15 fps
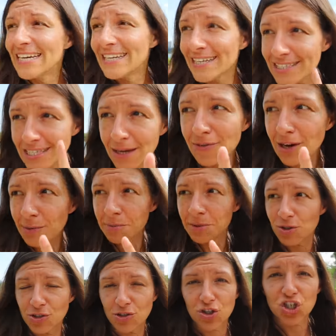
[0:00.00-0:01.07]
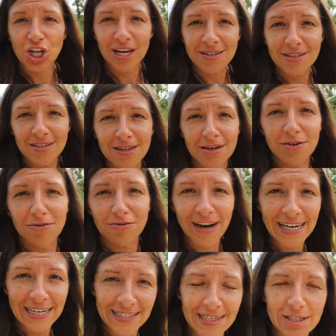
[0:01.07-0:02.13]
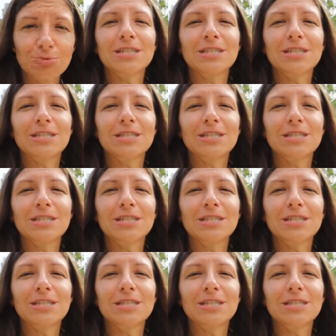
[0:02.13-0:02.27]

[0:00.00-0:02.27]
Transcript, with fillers: Jetzt gehen wir aber mit euch zur Straße, weil es jetzt